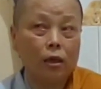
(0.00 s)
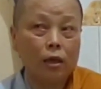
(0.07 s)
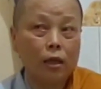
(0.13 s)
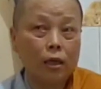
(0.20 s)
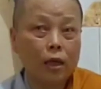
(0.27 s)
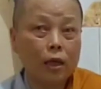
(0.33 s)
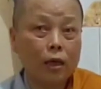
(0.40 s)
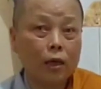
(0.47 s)

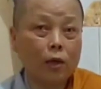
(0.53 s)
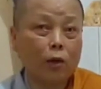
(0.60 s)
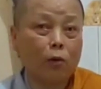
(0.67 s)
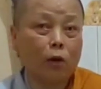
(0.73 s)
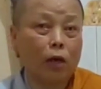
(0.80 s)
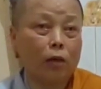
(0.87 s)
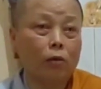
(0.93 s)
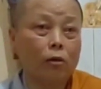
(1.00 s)
đi cái
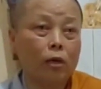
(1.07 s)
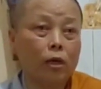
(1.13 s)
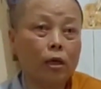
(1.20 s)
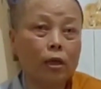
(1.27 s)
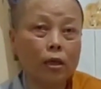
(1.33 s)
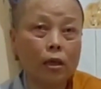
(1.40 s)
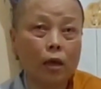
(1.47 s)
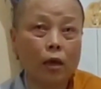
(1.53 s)
chỗ này chỗ kia
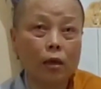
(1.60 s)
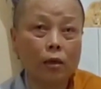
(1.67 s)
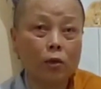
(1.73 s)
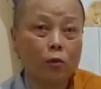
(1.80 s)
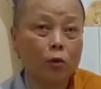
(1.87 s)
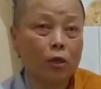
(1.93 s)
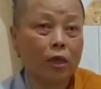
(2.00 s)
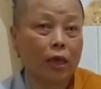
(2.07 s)
đi chơi
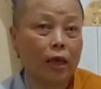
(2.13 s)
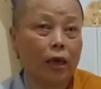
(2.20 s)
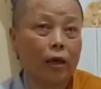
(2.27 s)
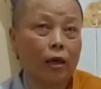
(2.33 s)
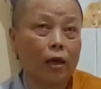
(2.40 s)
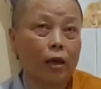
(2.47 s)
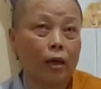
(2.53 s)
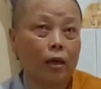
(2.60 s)
vui
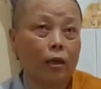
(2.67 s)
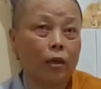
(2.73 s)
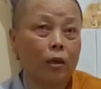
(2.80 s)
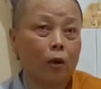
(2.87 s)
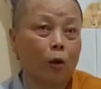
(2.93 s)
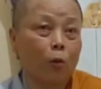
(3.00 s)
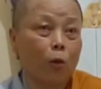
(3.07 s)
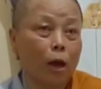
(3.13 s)
vẻ, hay là
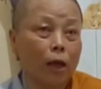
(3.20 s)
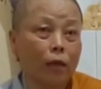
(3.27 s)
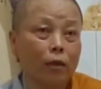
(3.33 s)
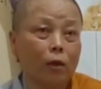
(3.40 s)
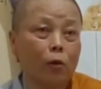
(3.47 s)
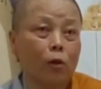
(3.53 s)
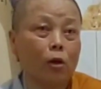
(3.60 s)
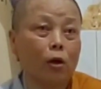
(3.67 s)
đi chỗ
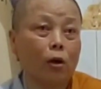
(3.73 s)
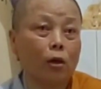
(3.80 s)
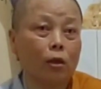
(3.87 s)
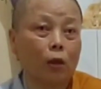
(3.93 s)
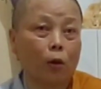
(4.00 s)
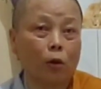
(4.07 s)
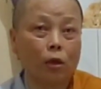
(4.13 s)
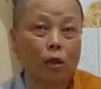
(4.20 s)
quán đồ cái nọ cho
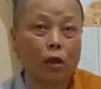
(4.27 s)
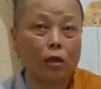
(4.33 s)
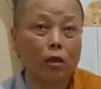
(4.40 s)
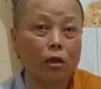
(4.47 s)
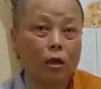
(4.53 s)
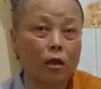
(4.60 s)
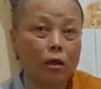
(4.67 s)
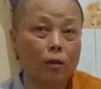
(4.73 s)
tội tình
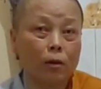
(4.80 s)
gì, đi